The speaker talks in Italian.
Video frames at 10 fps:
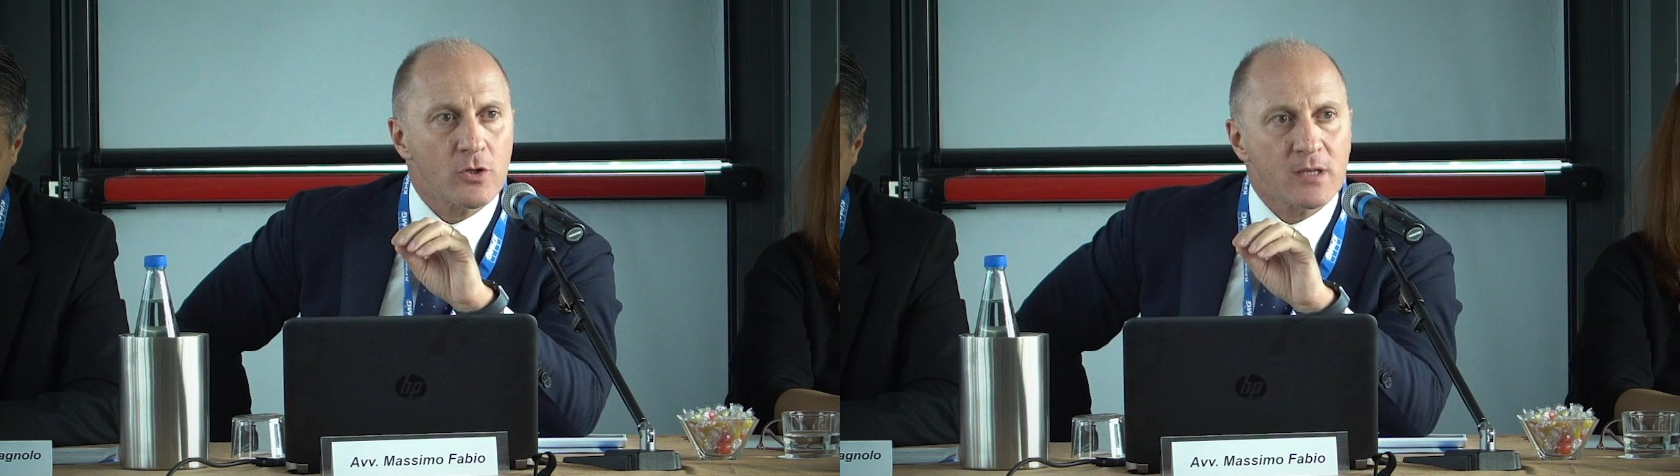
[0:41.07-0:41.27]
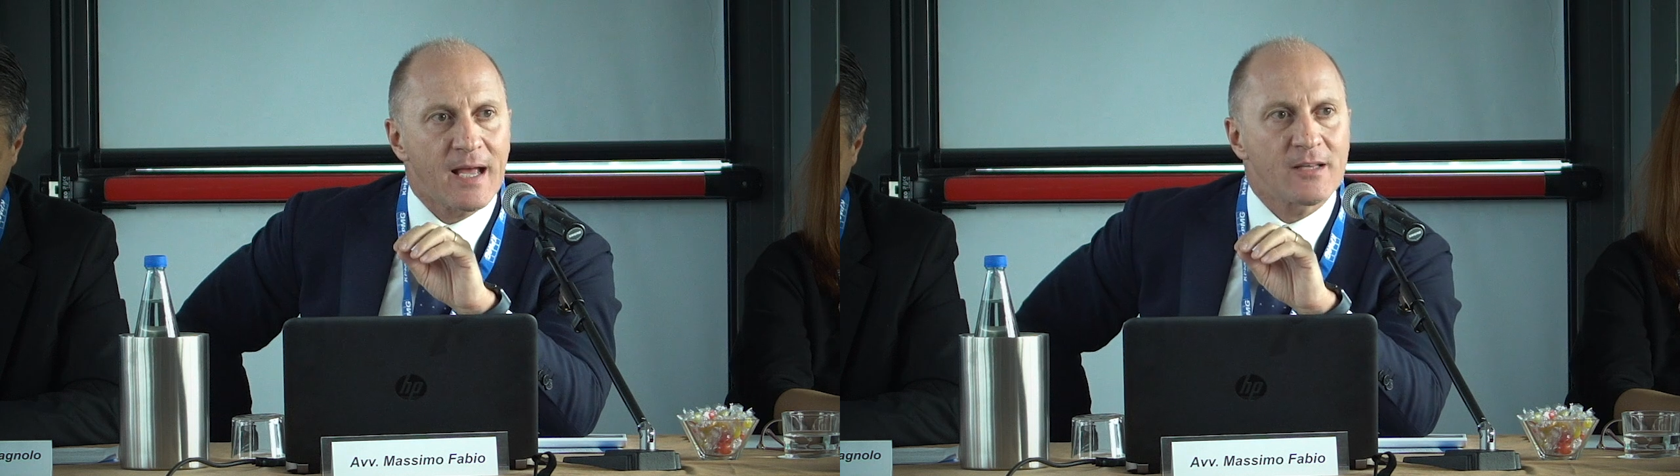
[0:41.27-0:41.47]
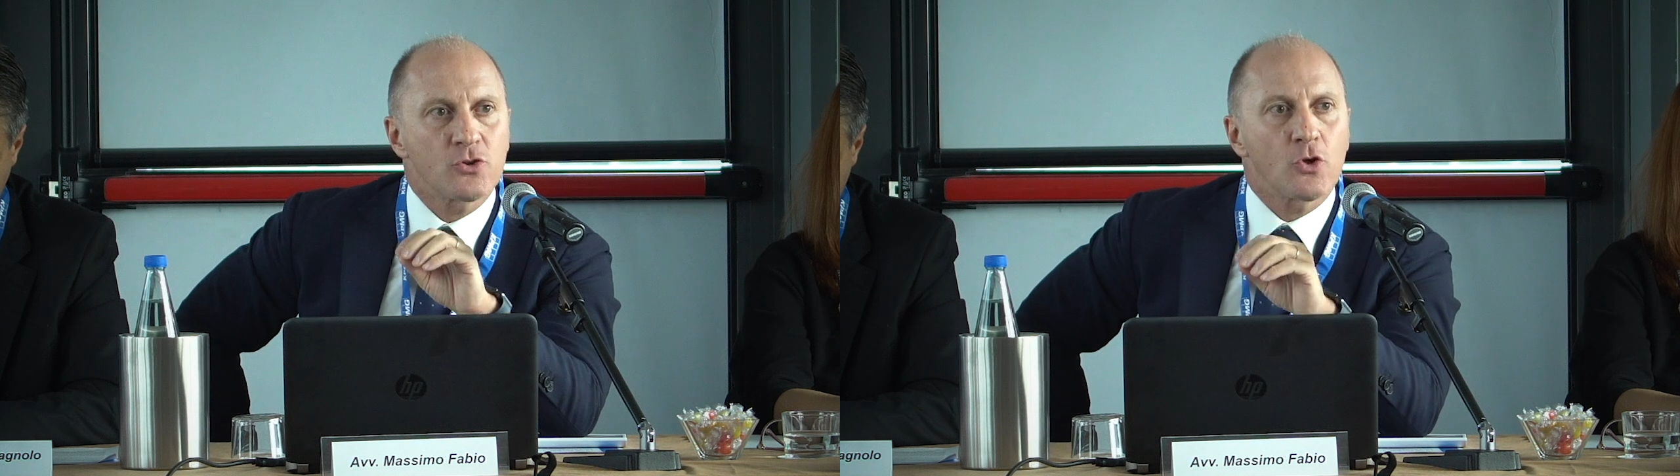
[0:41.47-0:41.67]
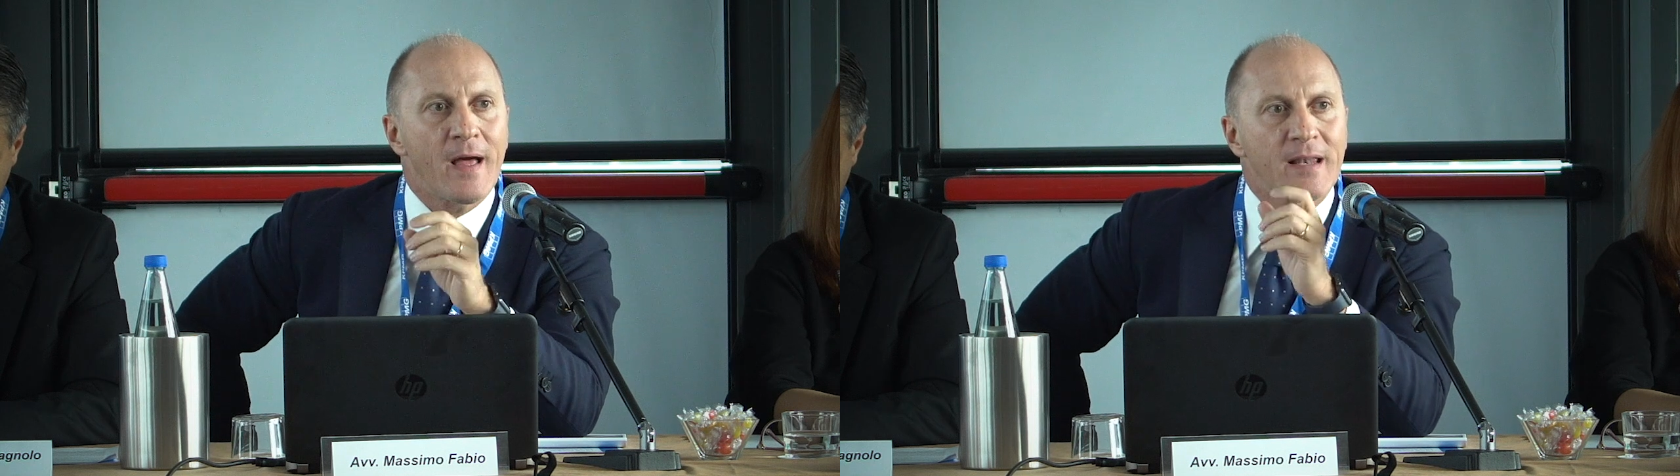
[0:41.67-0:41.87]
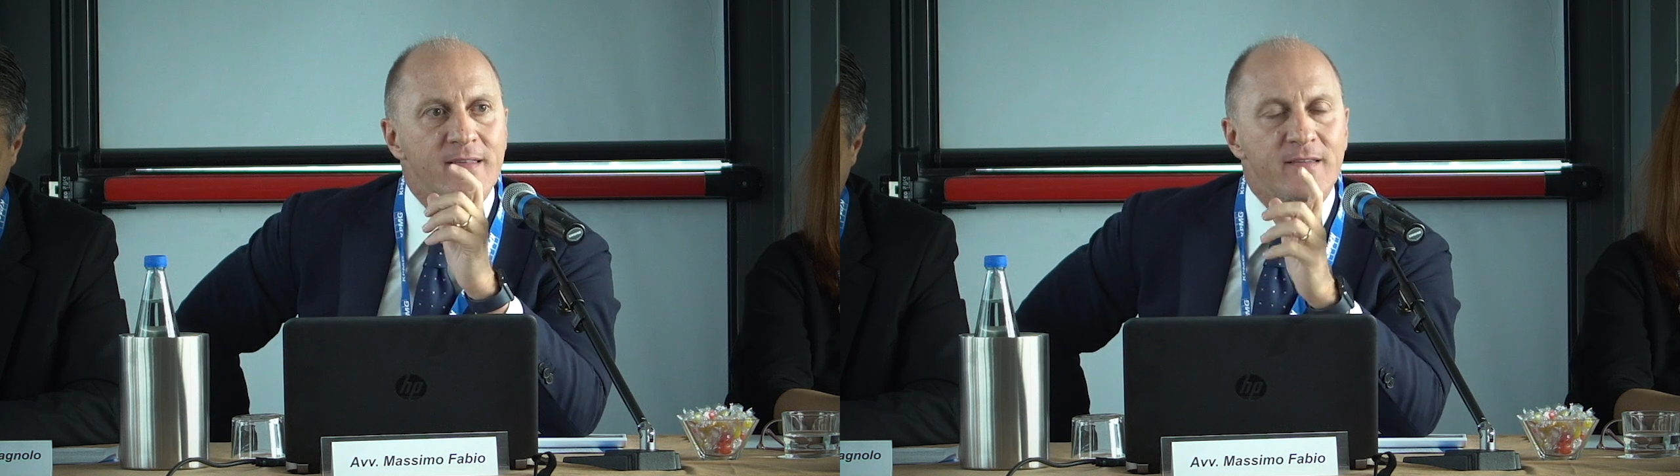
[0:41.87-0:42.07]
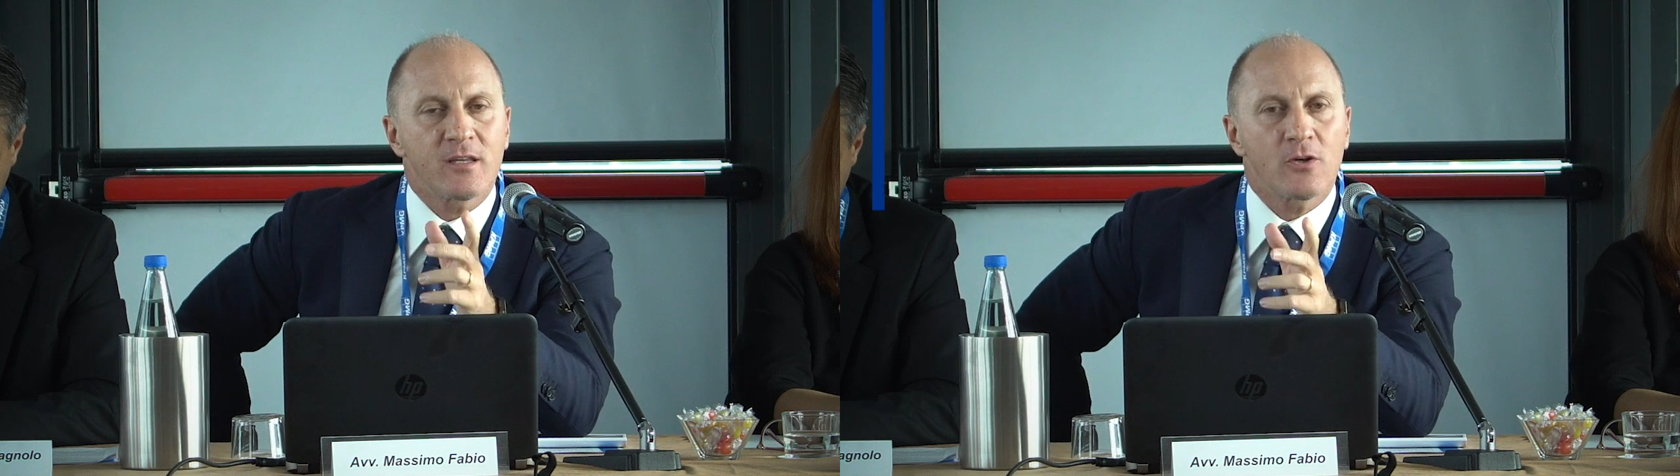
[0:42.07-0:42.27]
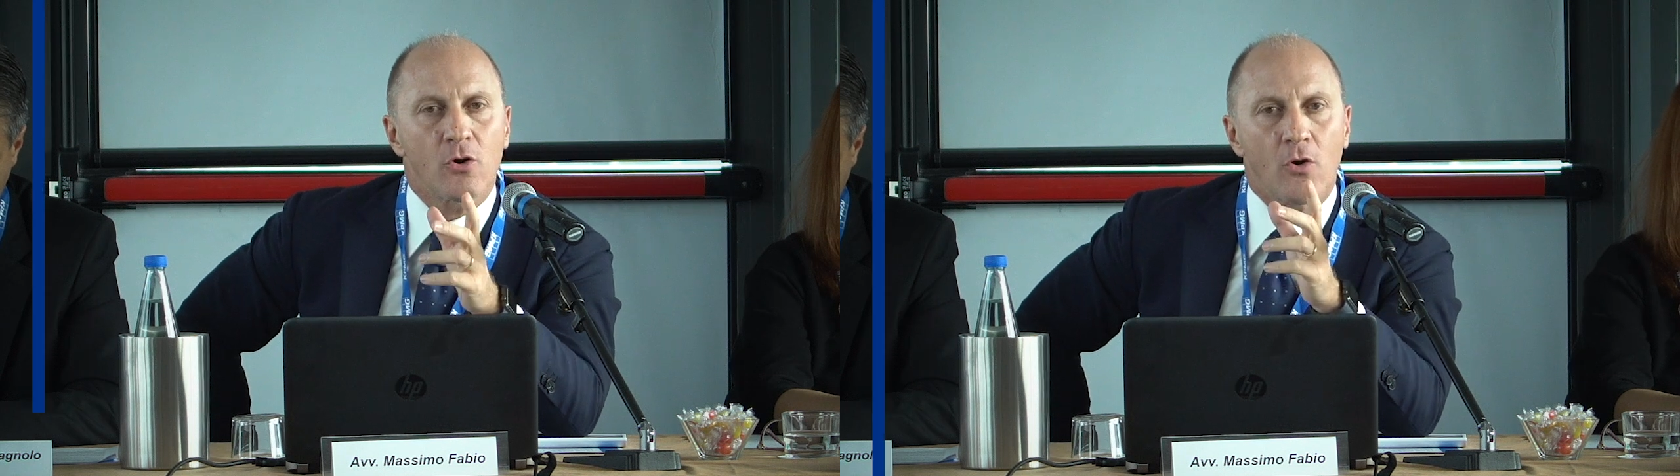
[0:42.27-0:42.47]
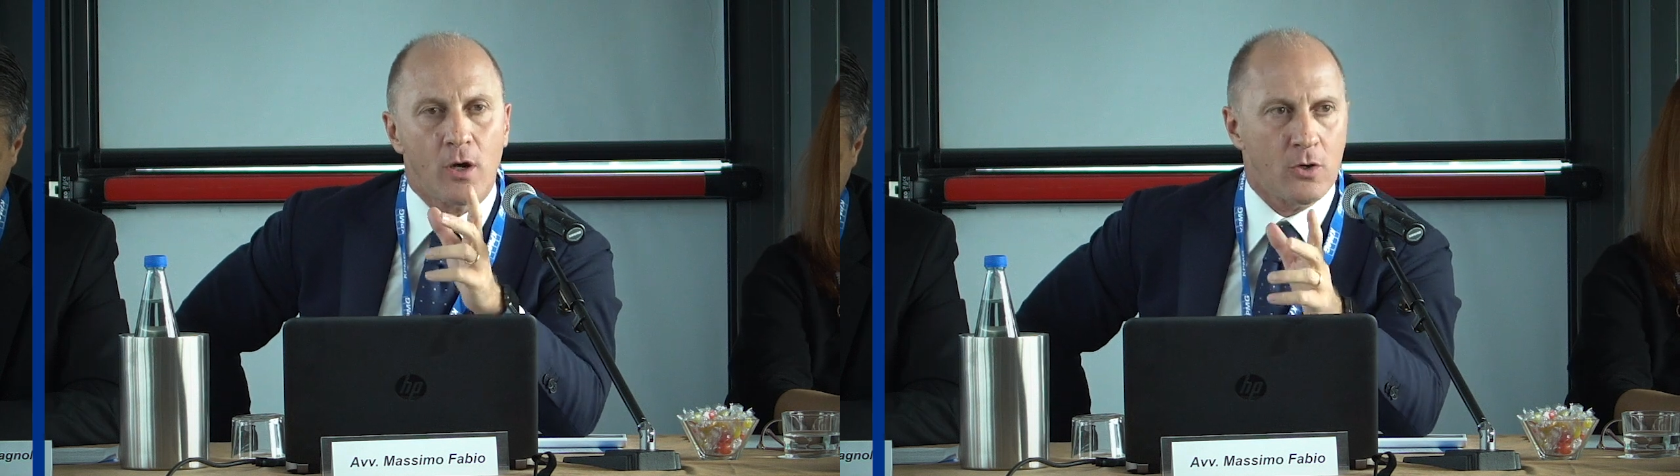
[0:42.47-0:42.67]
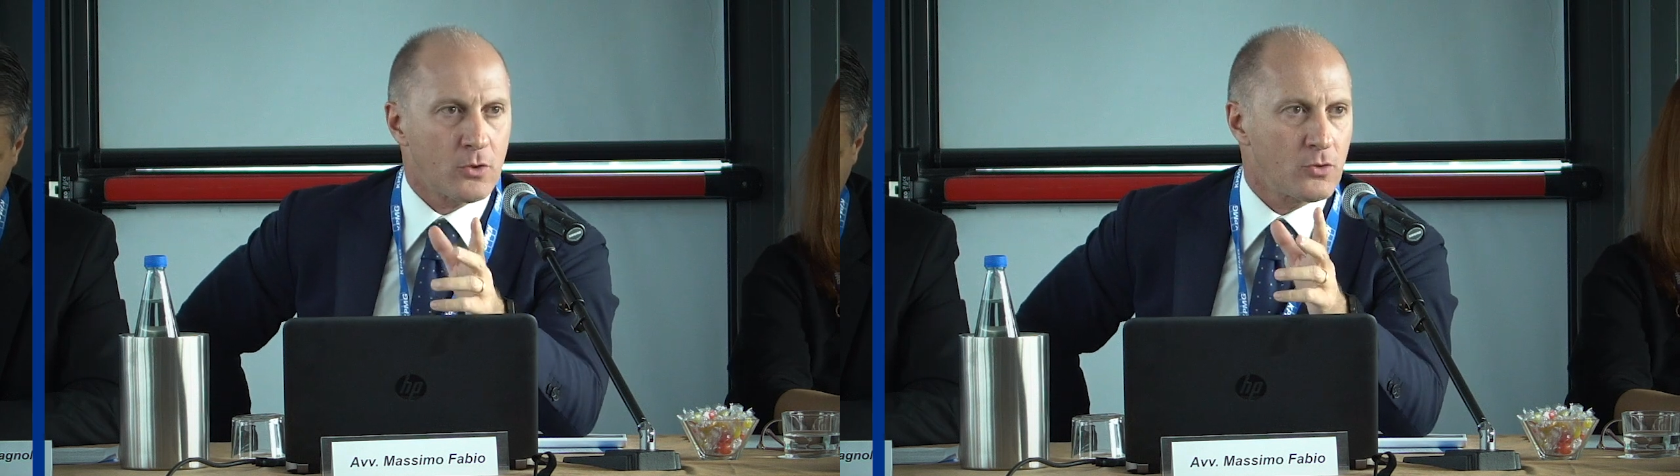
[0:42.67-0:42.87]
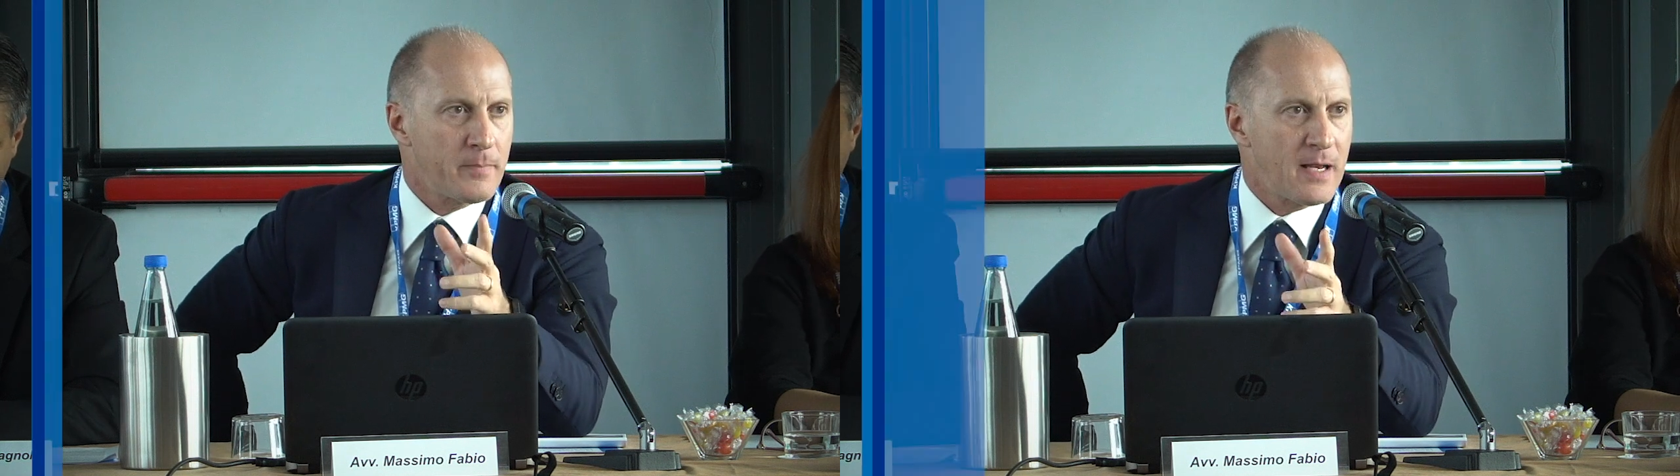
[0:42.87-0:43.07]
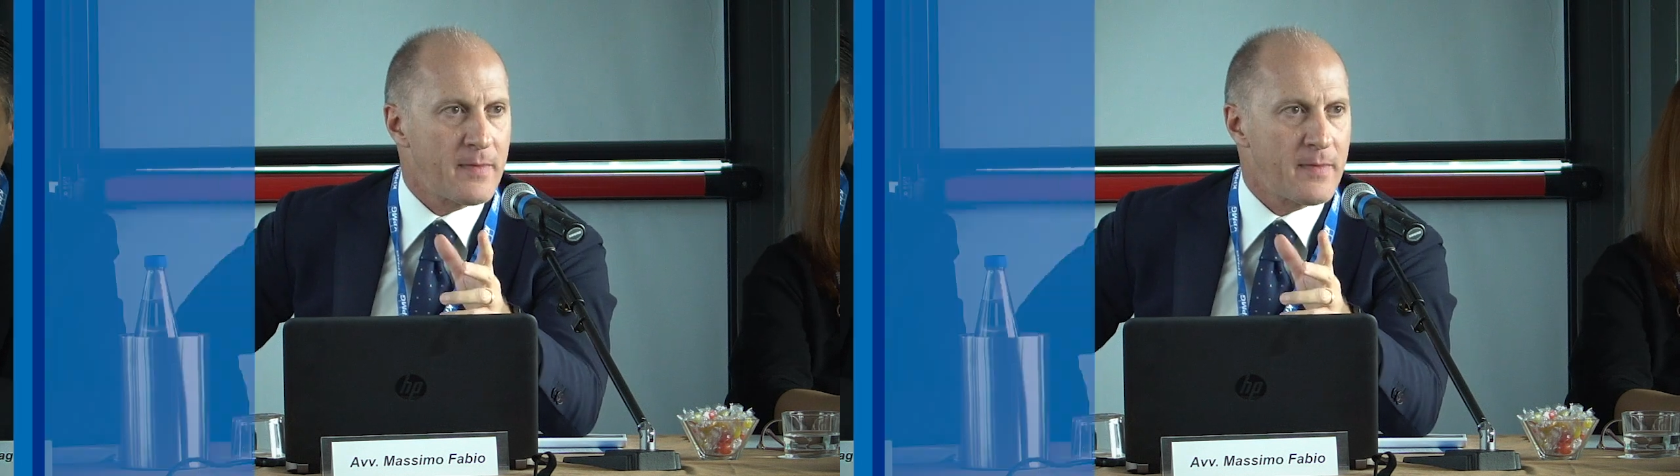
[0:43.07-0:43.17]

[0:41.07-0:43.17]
soltanto dal singolo accordo